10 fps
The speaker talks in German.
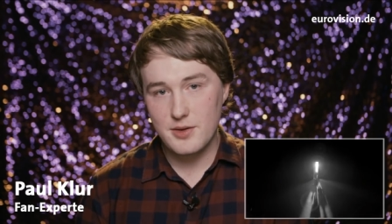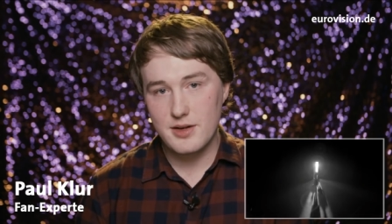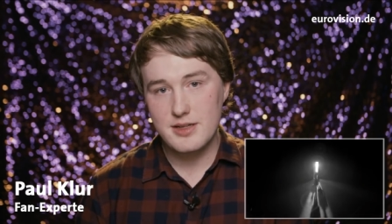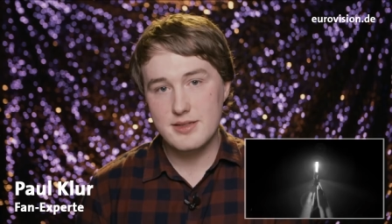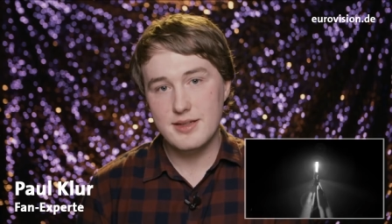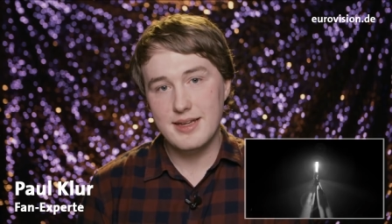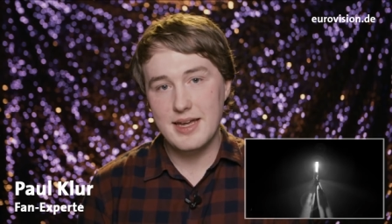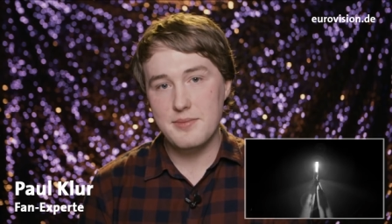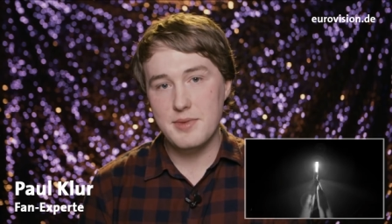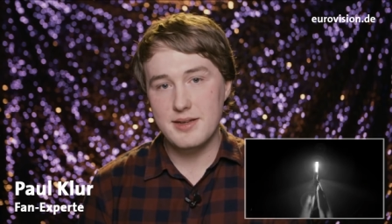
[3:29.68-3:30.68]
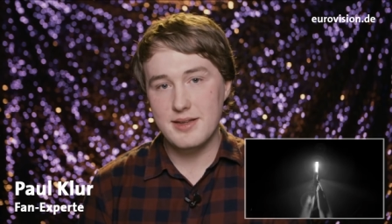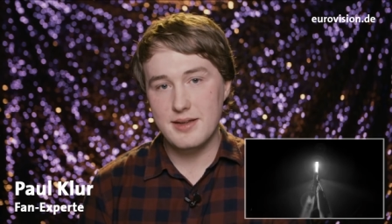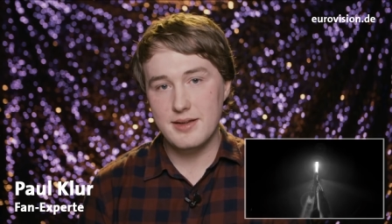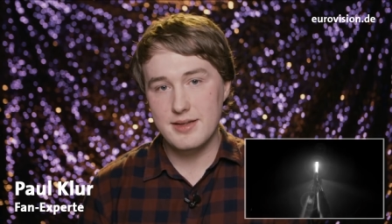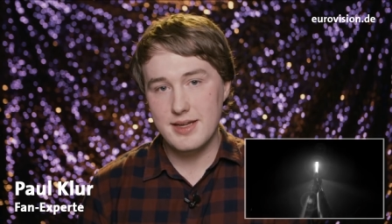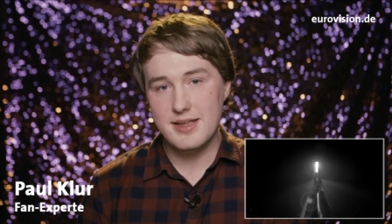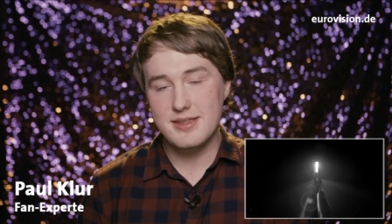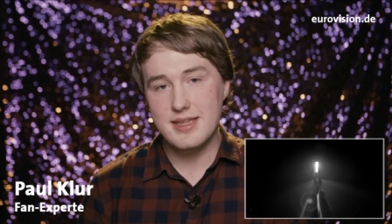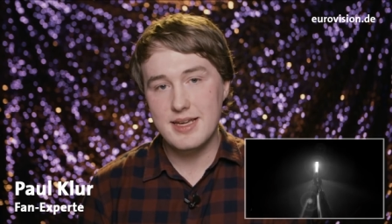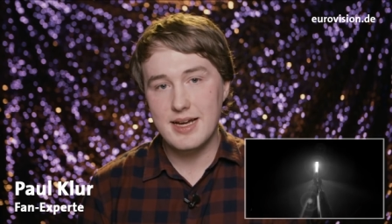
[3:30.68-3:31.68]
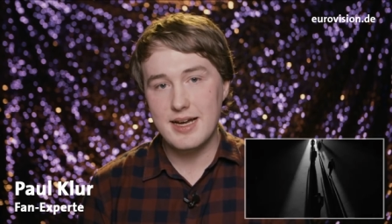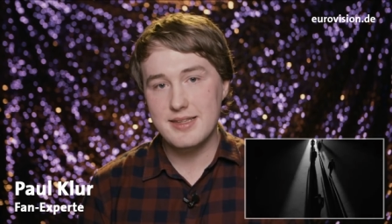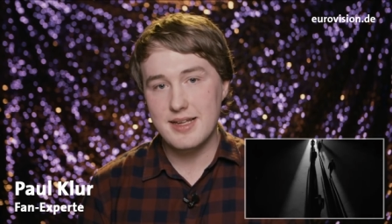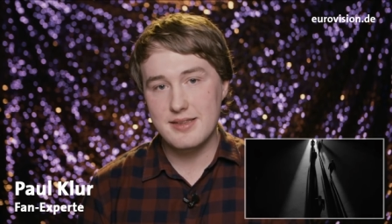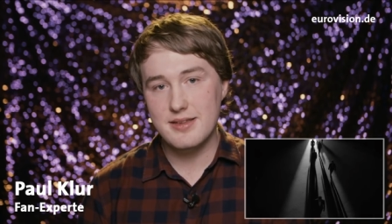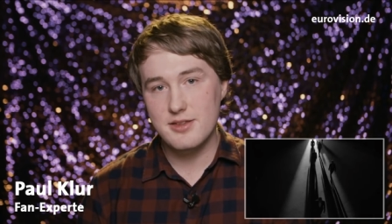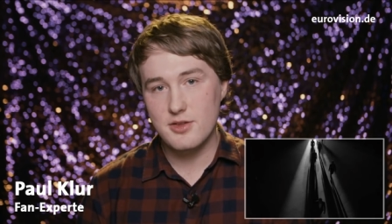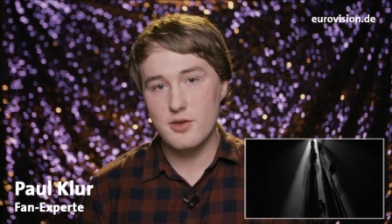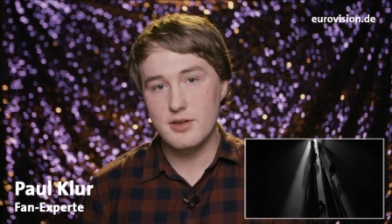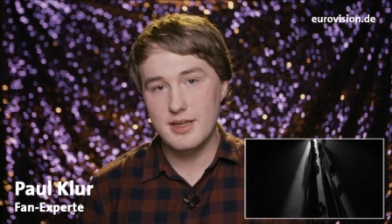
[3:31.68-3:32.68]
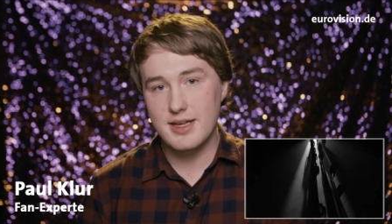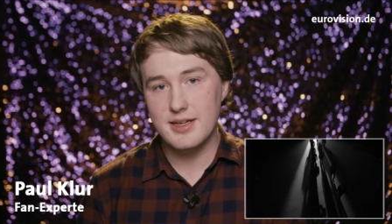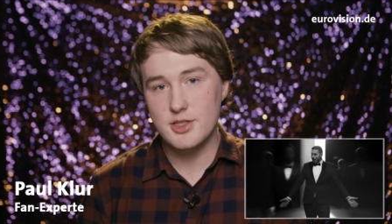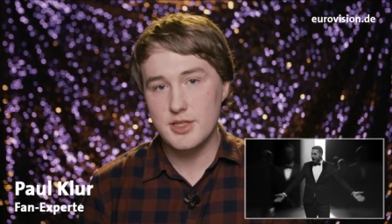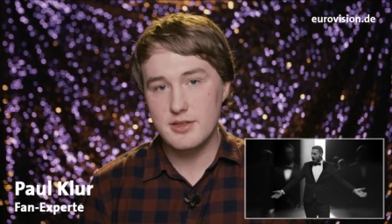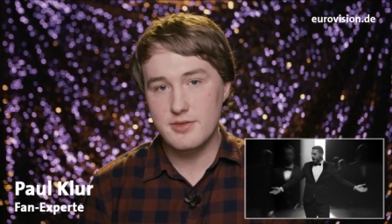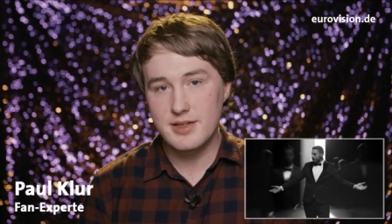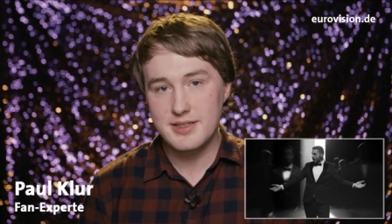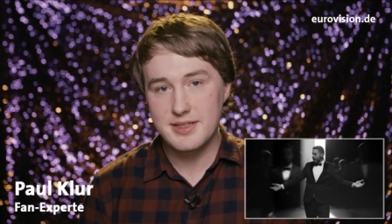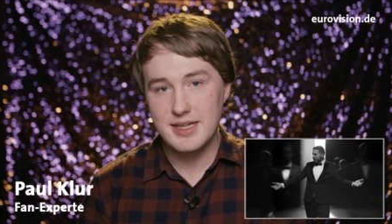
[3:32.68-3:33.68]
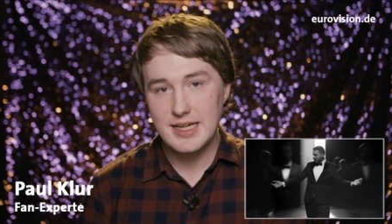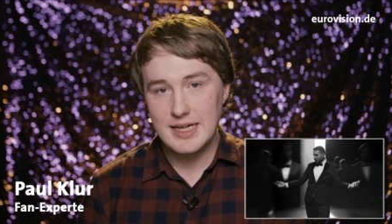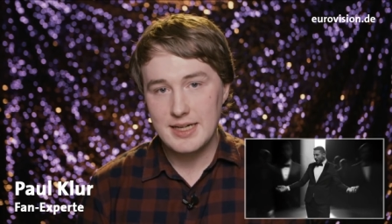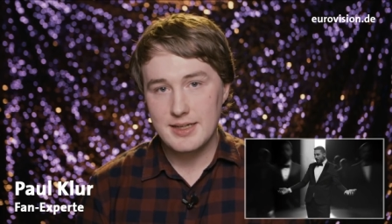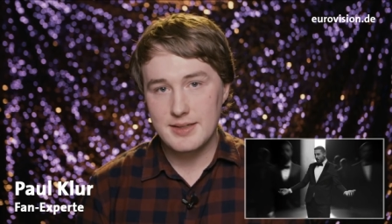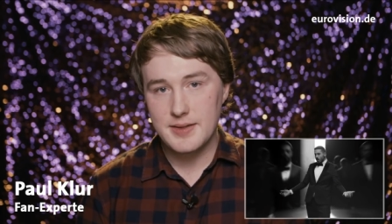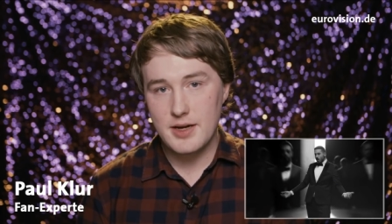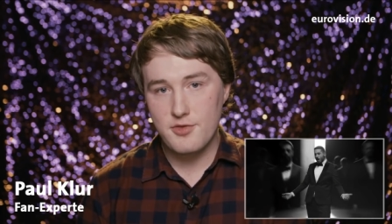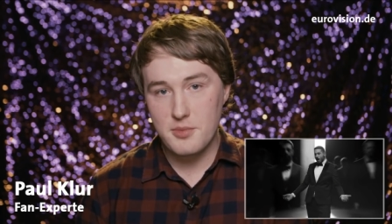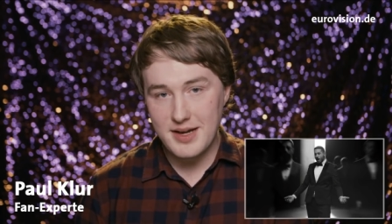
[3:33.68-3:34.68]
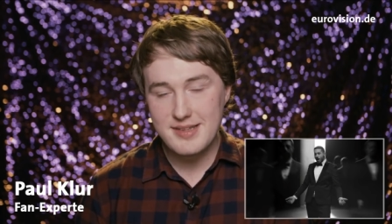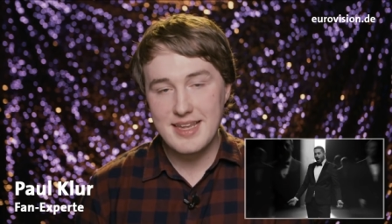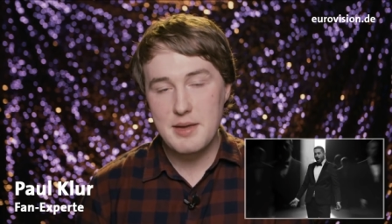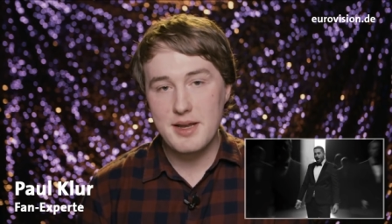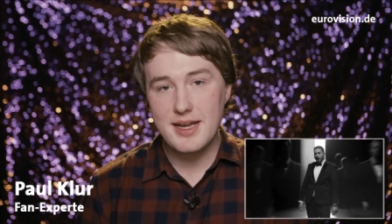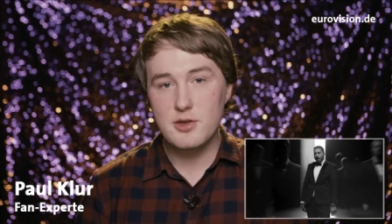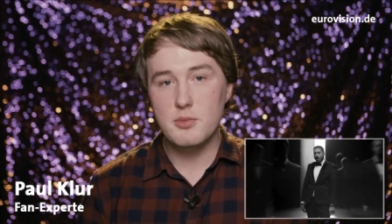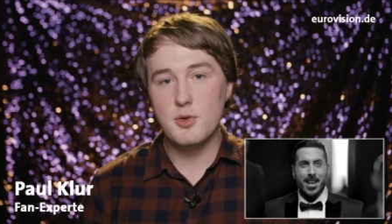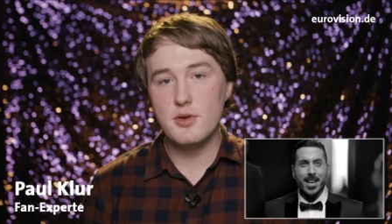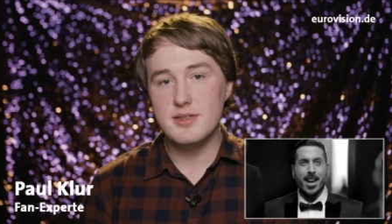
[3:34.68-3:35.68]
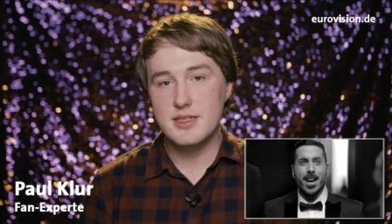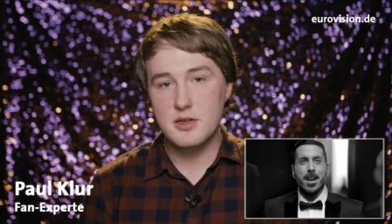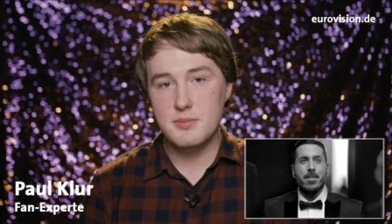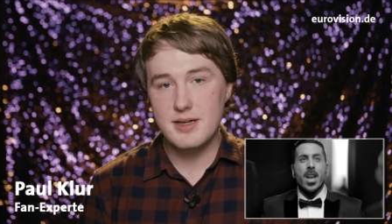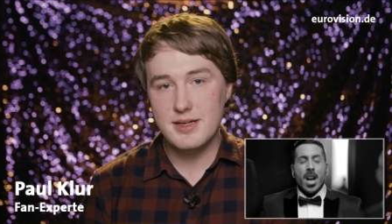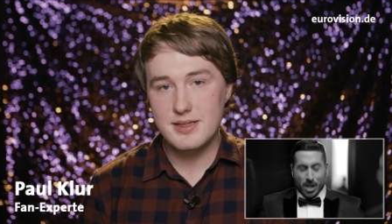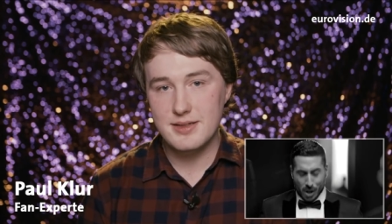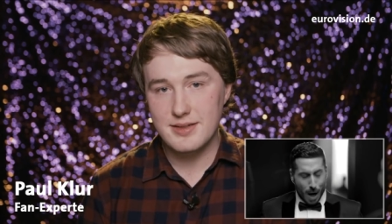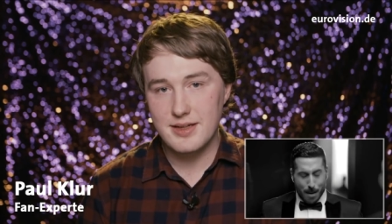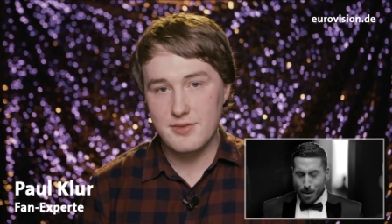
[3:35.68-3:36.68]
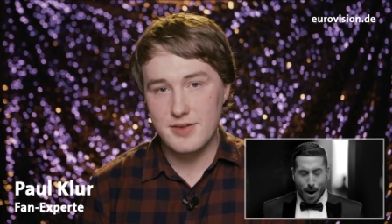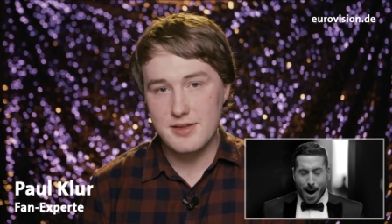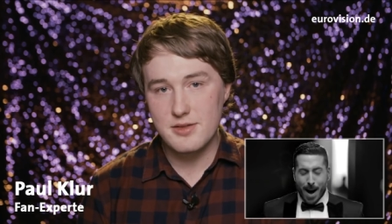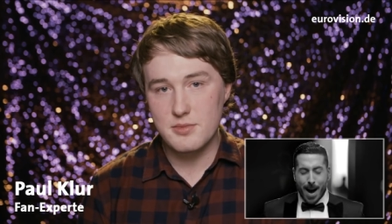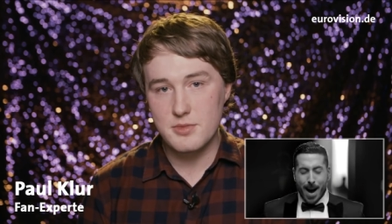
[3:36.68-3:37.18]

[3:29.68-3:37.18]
Horse kennt man in ESC-Kreisen als einen Song, der geschickt wird äh, vom Gastgeberland, um bloß nicht nochmal gewinnen zu